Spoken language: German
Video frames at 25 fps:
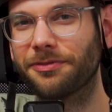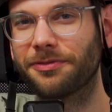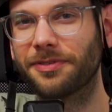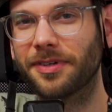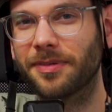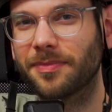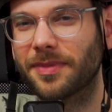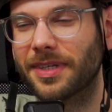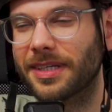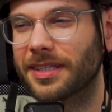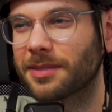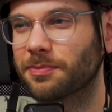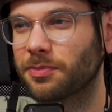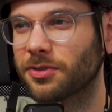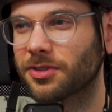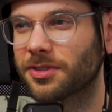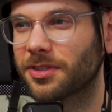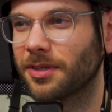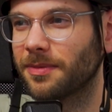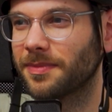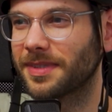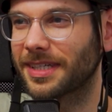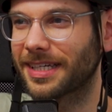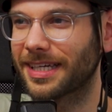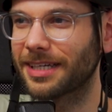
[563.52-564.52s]
Film. Der ist
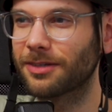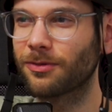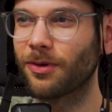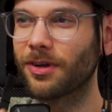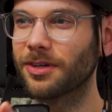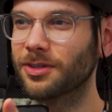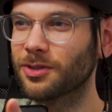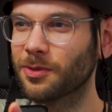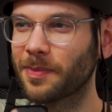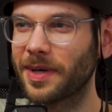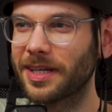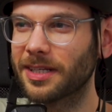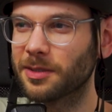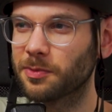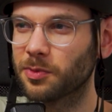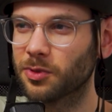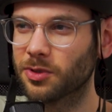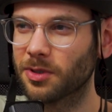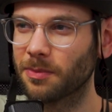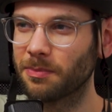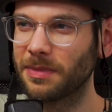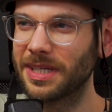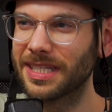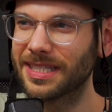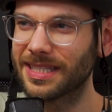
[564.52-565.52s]
bestimmt, der kriegt Rotten Tomatoes
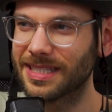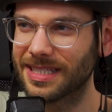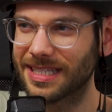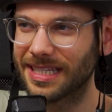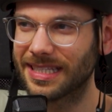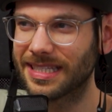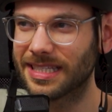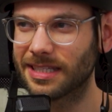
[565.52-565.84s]
bestimmt mindestens eine